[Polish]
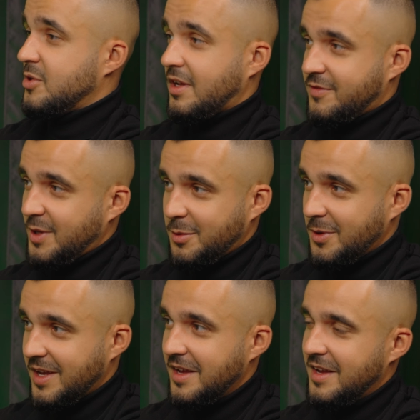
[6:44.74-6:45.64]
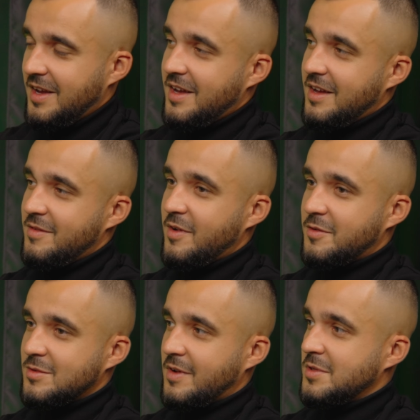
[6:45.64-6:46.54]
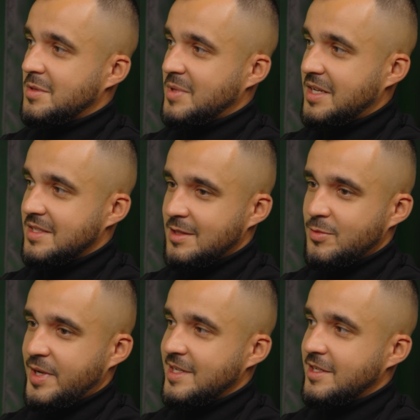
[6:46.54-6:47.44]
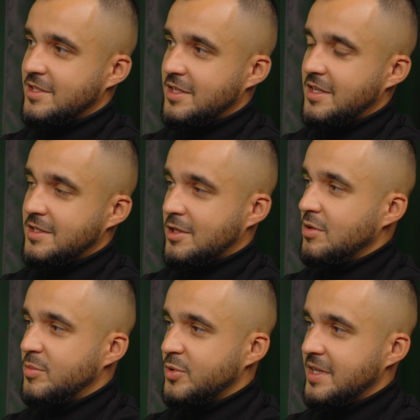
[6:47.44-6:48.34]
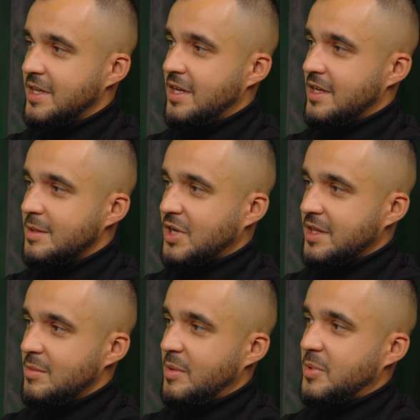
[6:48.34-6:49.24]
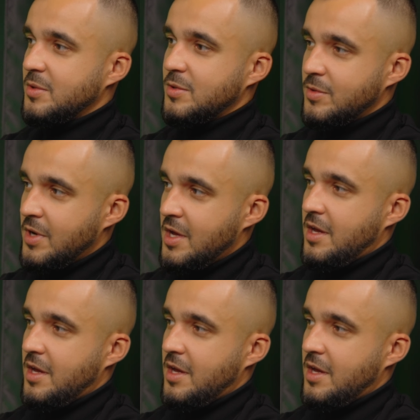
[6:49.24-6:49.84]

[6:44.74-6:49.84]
przykład w Tauronie, we Wrocławiu są takie sytuacje, gdzie stoją budynki, ale na przykład nie ma prądu